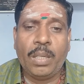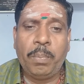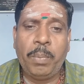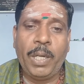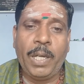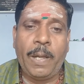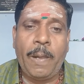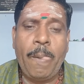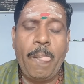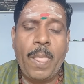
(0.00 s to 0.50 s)

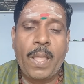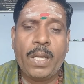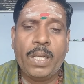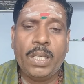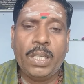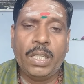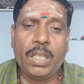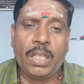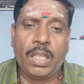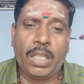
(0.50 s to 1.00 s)
அப்போ
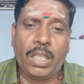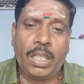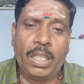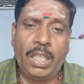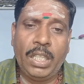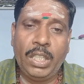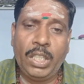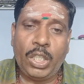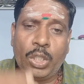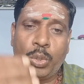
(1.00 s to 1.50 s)

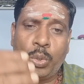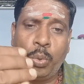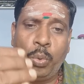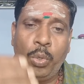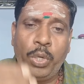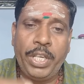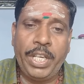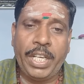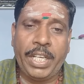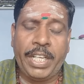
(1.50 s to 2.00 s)
இந்த
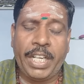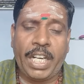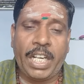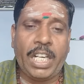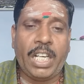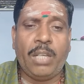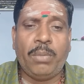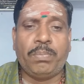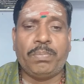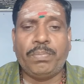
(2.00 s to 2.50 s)
சூரிய
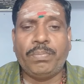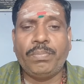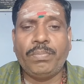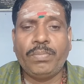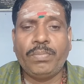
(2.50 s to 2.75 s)
கிரகணம்